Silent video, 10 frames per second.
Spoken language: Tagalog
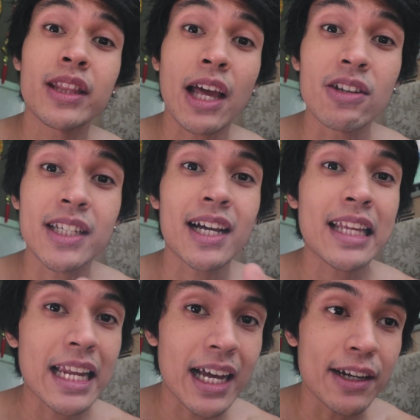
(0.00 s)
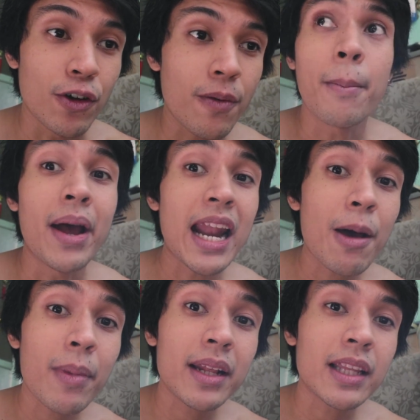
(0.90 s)
din tayo sa kanila, no?
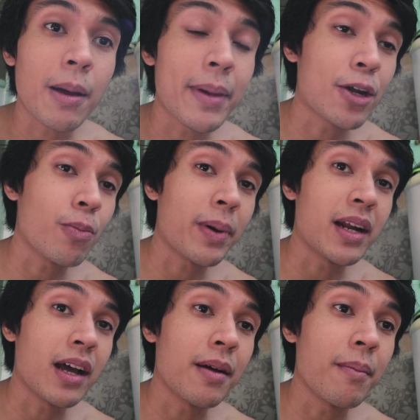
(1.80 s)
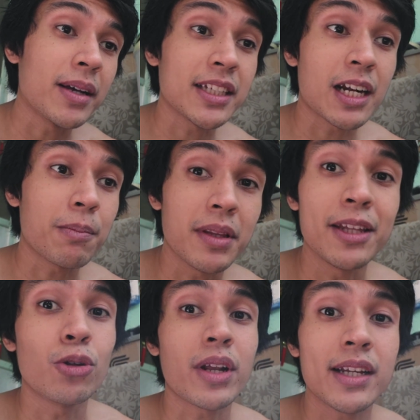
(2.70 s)
malaman na meron palang masarap
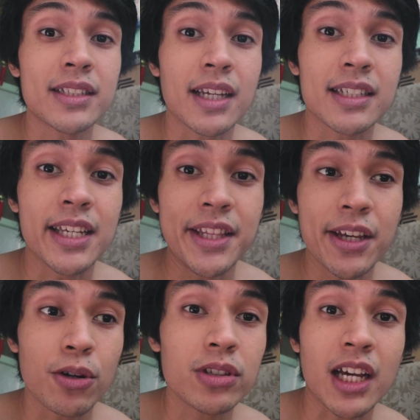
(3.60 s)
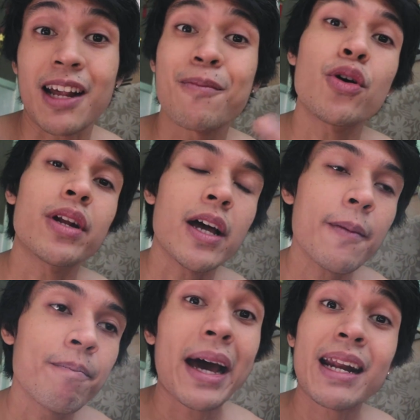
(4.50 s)
dito rin sa city ko, sa
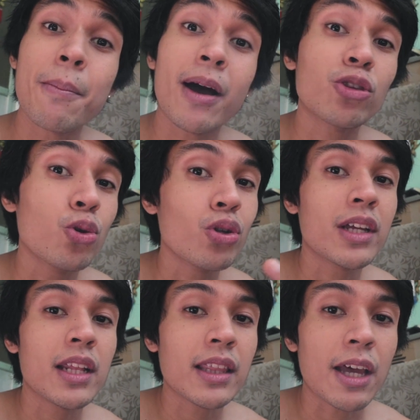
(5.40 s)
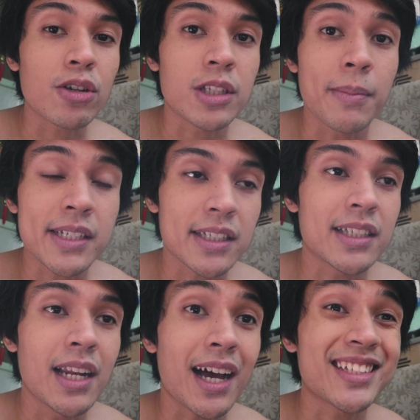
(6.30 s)
Carmona, para makatulong na rin tayo sa
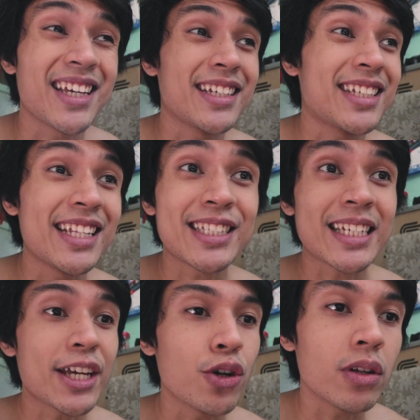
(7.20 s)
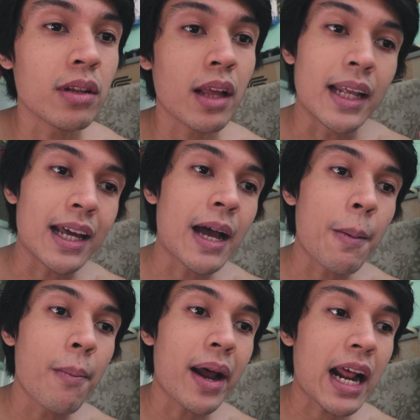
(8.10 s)
business nila. Kasi since ngayon,
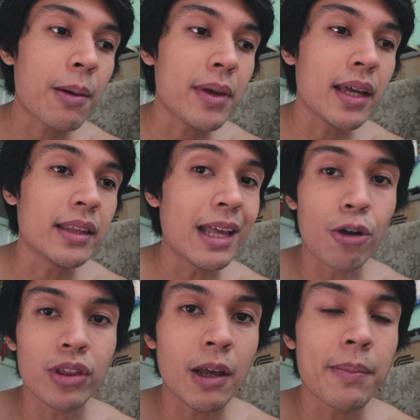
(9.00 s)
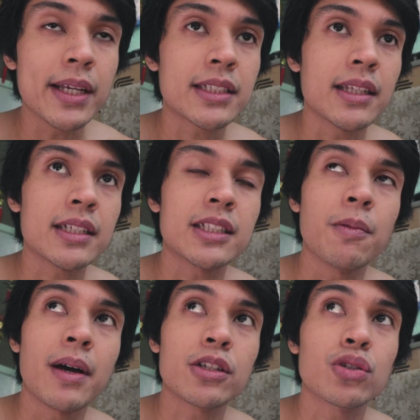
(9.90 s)
talagang maraming down na business,
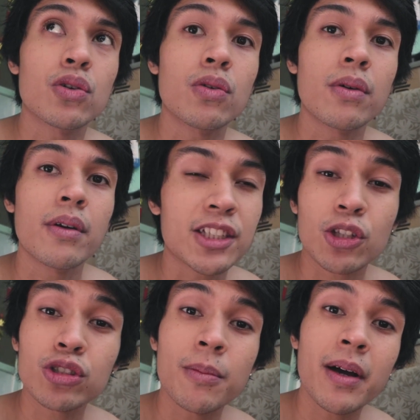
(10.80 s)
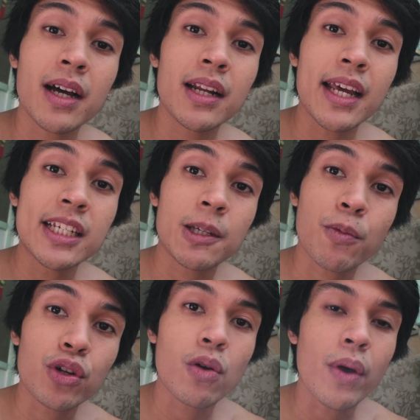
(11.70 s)
'di ba? So, isa 'to sa mga
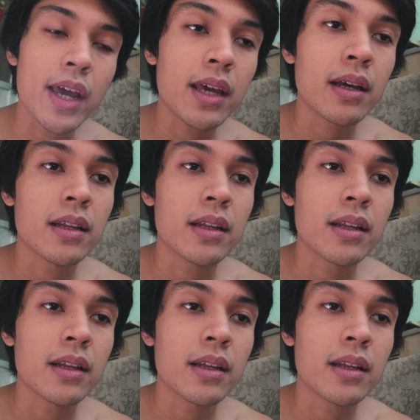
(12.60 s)
naisip ko na way